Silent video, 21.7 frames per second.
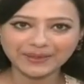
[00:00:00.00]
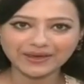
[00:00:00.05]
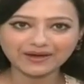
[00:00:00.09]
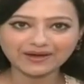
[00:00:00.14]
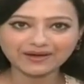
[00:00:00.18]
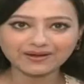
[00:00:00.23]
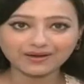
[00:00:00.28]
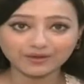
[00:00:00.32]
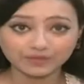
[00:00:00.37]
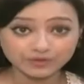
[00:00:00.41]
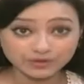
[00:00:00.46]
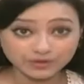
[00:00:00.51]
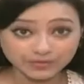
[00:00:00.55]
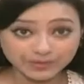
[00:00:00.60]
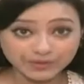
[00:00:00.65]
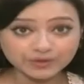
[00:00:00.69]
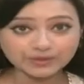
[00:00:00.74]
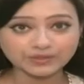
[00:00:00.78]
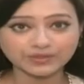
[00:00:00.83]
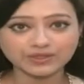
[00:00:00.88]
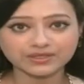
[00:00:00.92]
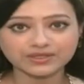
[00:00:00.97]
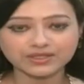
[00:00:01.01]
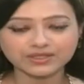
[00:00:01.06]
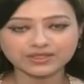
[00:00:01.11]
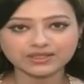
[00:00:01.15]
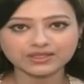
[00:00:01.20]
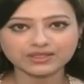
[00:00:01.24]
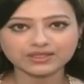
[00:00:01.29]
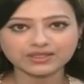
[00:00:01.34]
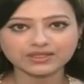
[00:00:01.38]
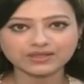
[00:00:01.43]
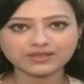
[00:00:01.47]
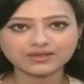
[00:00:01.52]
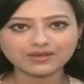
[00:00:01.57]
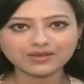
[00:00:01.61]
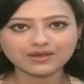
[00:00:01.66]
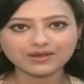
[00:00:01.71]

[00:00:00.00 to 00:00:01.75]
पहला अनाउंसमेंट हुआ था कि